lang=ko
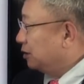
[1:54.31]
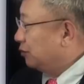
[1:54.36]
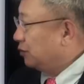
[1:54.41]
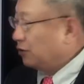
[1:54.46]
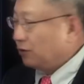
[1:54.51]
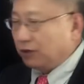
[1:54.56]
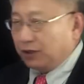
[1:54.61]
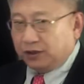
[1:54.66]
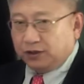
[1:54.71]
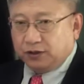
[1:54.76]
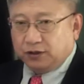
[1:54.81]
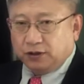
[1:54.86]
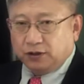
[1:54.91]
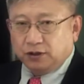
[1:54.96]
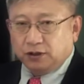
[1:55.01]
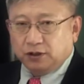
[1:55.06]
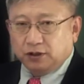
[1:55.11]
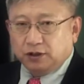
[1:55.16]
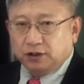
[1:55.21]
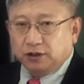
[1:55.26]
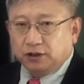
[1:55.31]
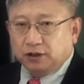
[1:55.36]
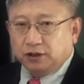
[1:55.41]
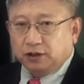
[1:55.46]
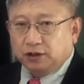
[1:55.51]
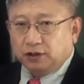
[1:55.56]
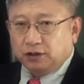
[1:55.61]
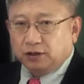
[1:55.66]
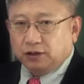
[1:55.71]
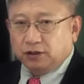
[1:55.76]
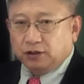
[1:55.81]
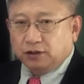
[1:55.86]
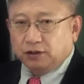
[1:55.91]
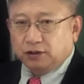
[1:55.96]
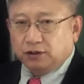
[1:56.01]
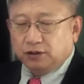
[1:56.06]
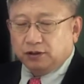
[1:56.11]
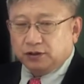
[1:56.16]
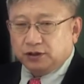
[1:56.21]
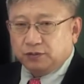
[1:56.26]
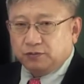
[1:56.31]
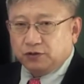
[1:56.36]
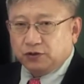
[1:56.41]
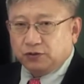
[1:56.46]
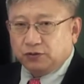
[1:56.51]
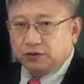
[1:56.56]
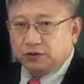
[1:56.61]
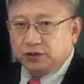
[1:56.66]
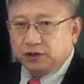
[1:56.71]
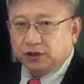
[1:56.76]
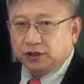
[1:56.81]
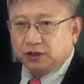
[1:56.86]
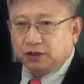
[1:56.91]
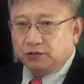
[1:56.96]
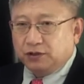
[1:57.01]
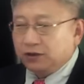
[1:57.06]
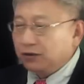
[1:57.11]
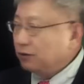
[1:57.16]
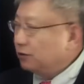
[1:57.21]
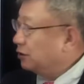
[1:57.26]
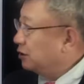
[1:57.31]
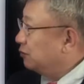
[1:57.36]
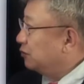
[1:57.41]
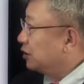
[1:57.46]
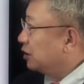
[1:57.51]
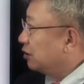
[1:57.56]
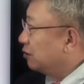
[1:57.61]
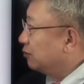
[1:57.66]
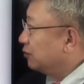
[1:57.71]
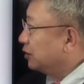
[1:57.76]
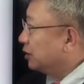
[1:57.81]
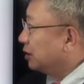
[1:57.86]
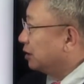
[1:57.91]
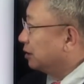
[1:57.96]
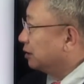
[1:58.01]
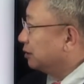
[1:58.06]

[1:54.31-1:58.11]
병원에서 심전도를 찍게 되면 이런 그림이 나옵니다.